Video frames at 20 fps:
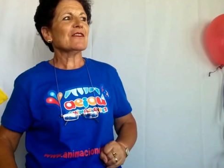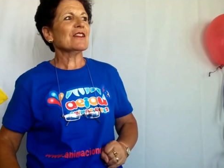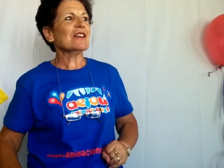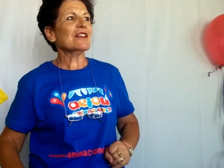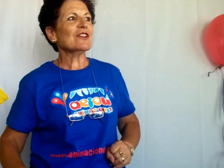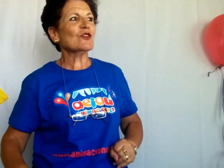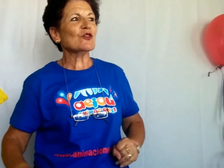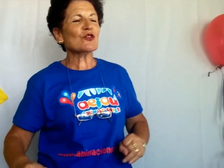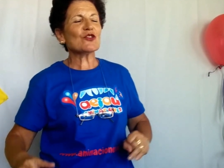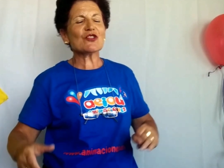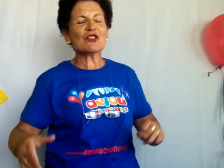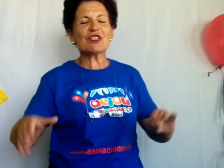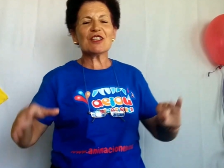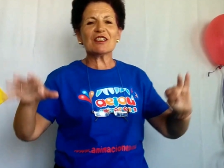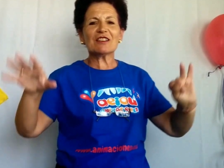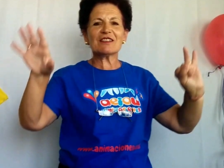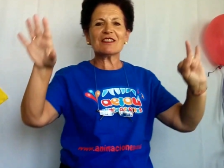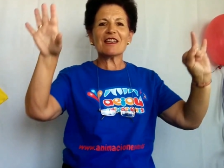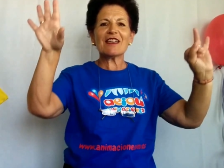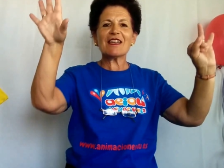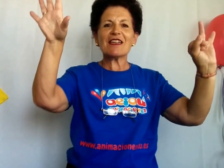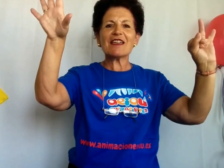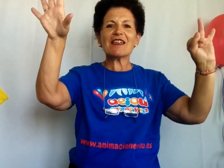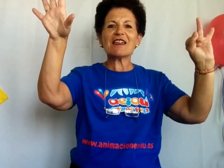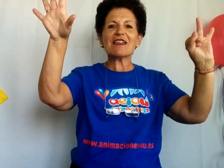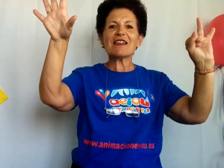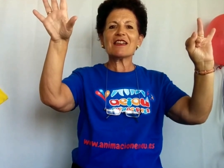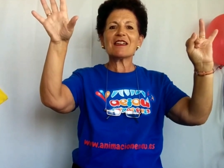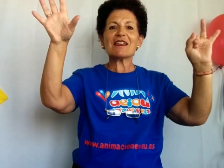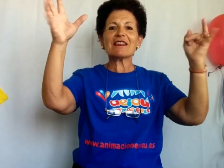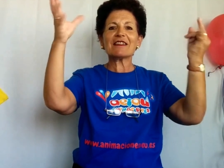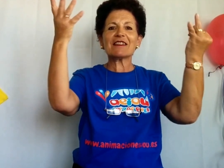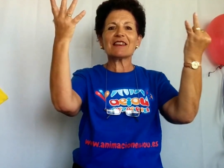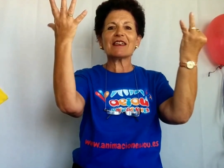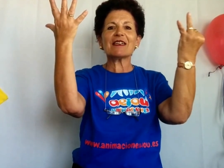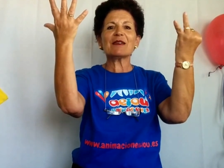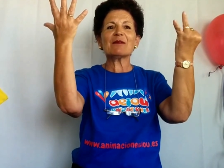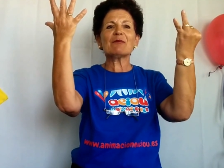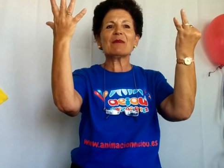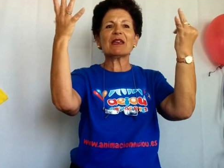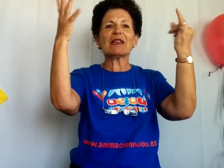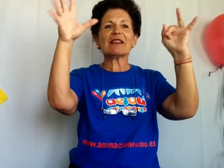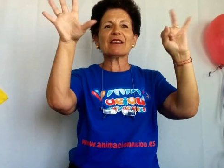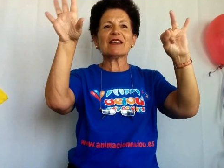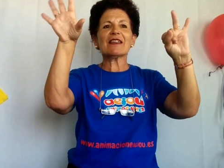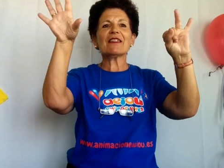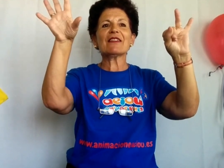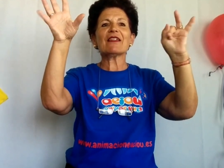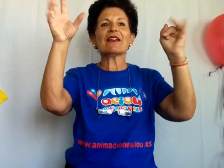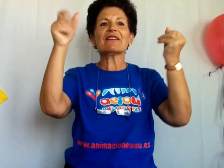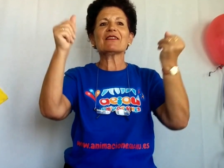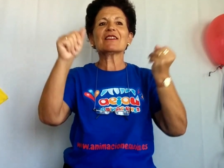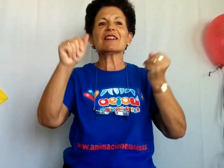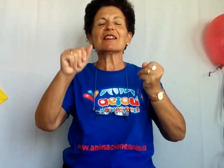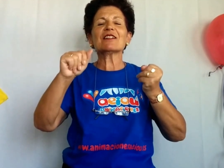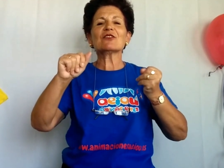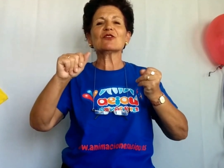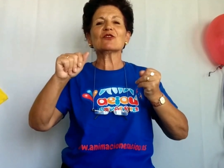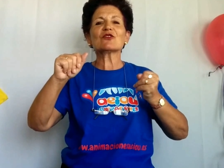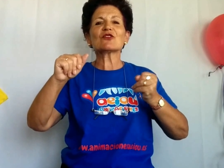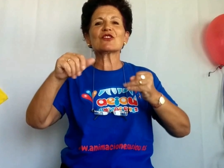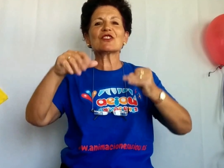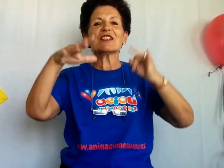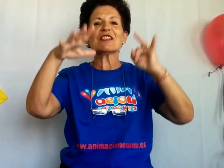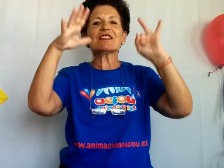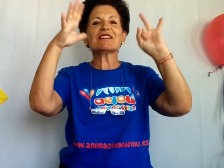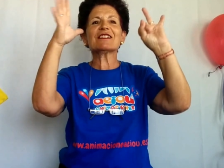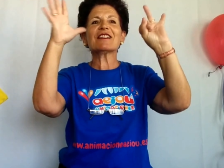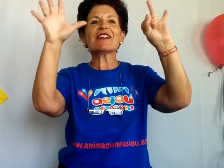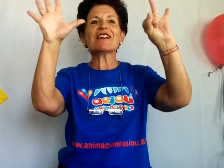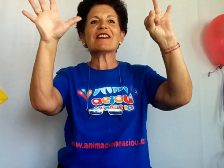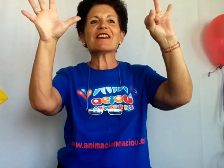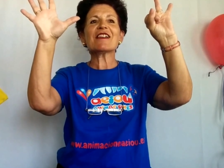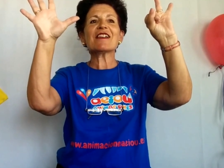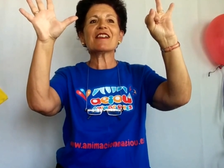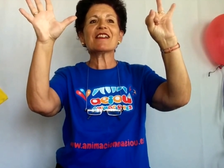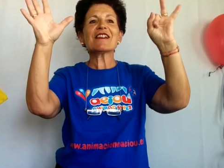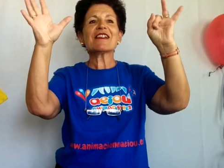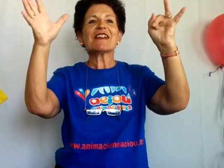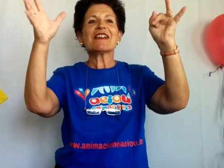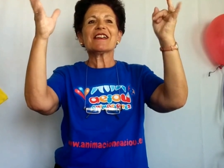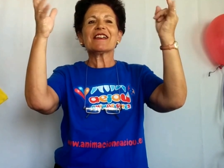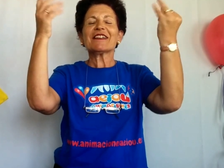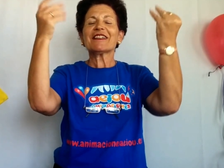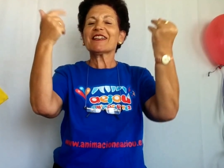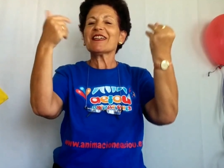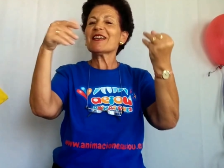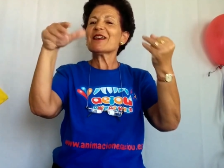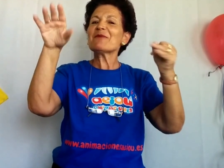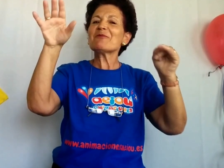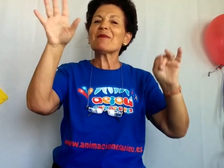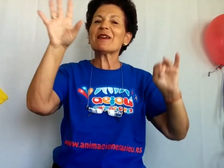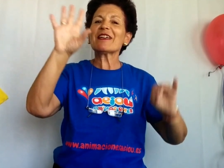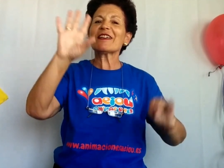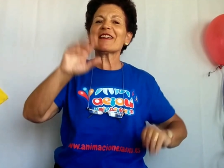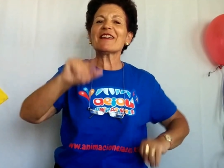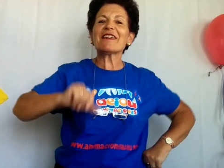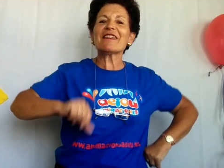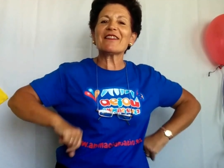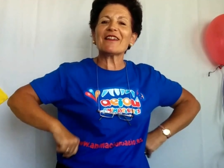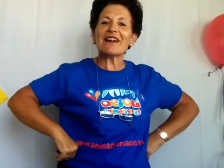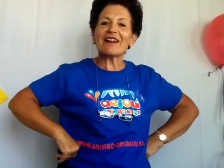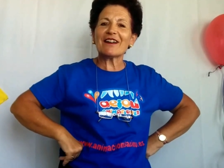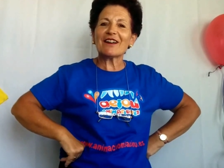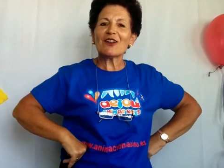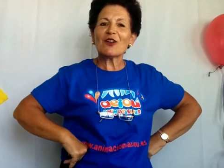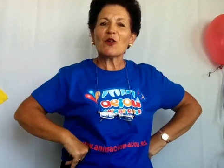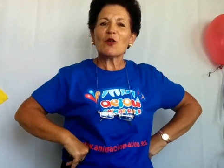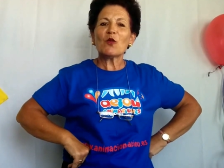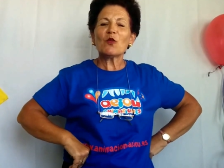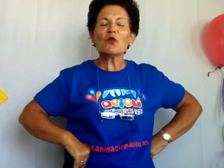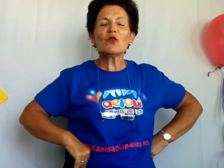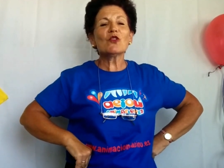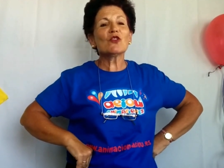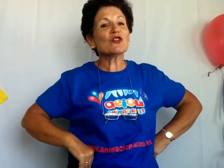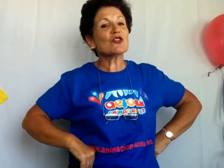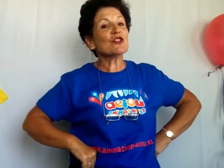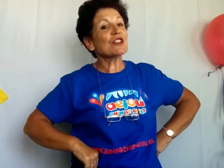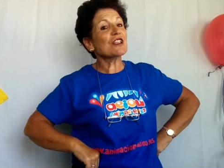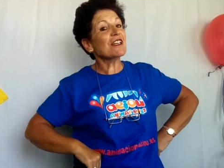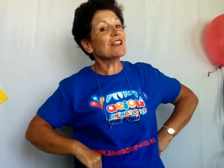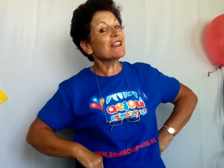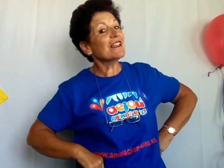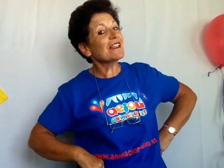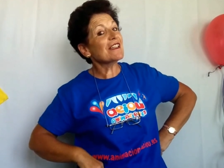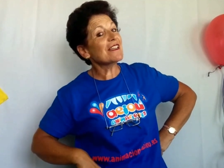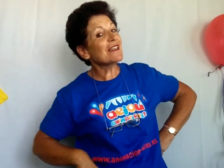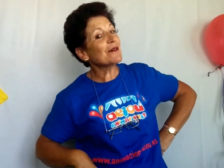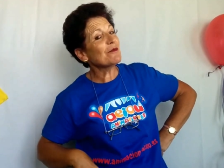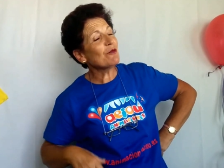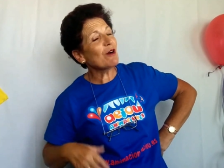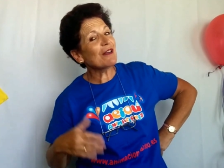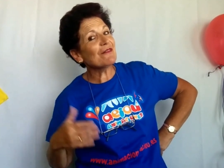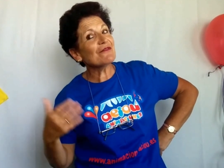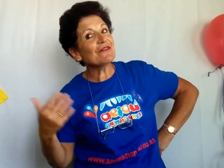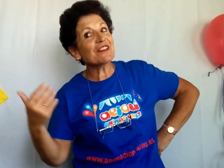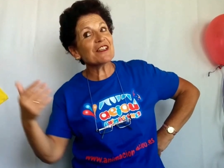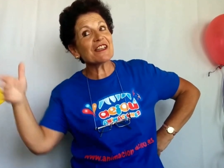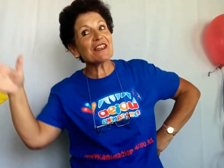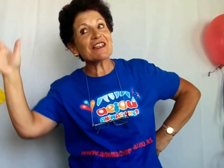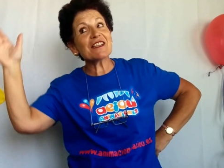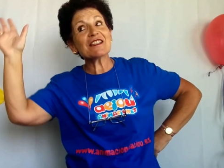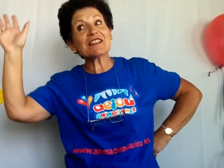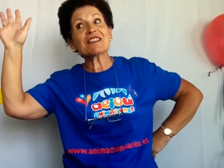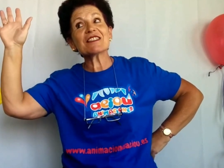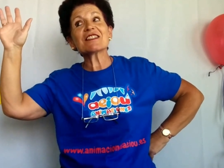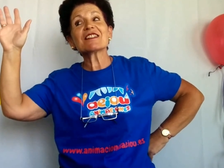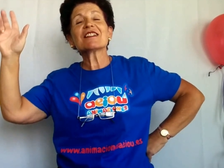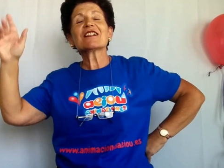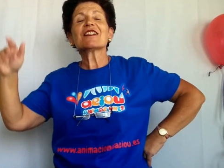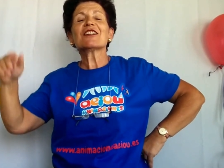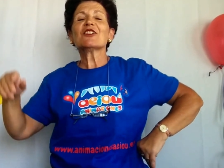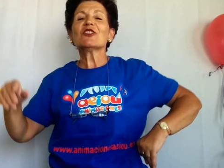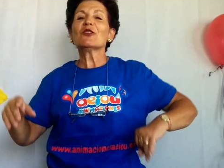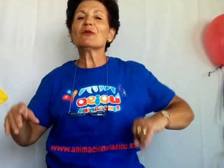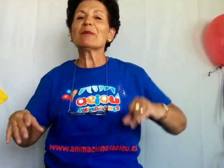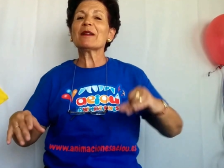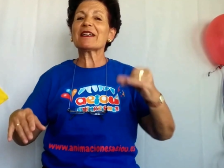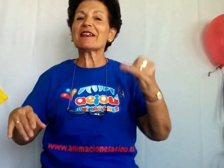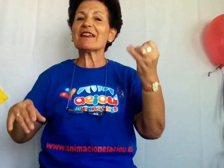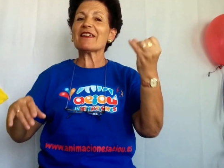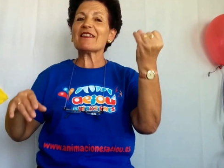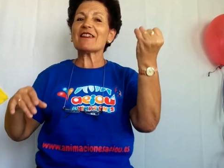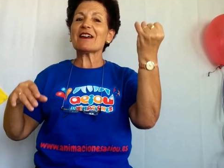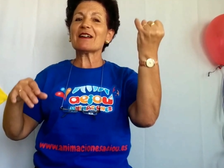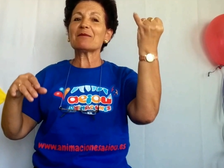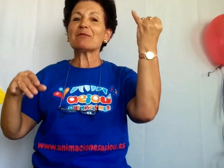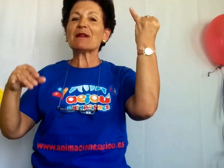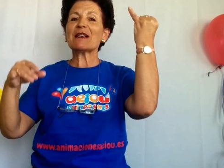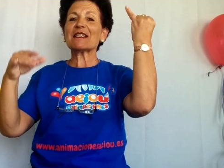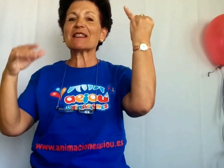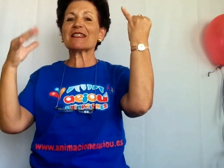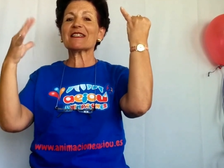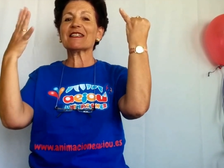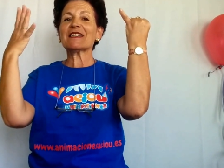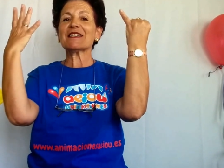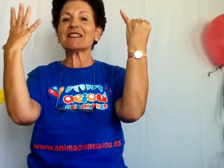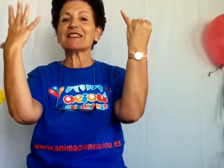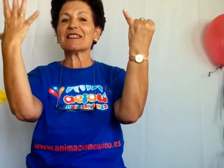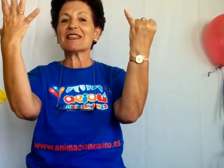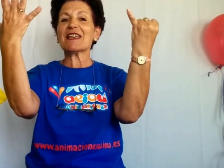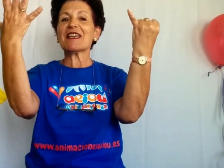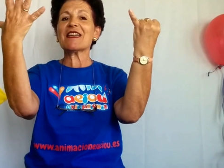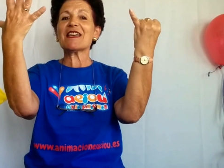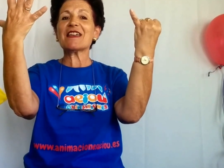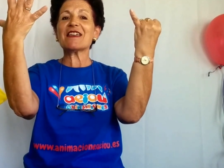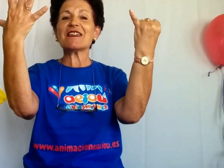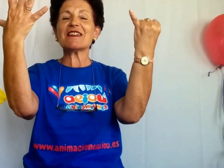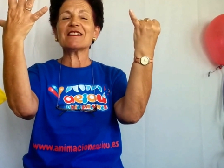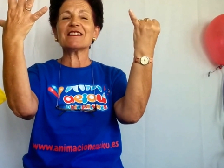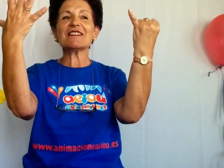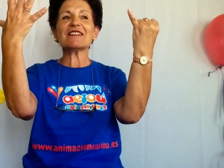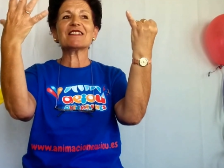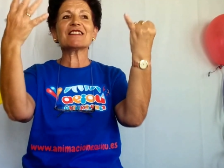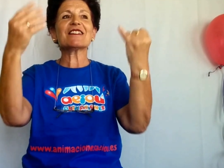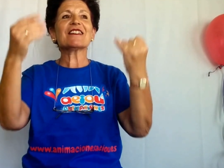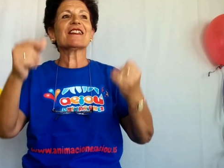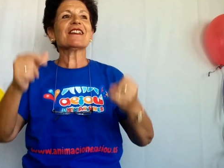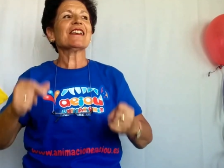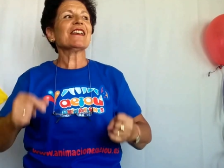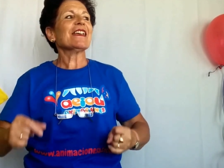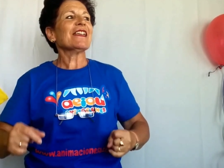De los siete que me quedan, de los siete que me quedan. Uno se le llevó a Andrés, no me quedan más que seis.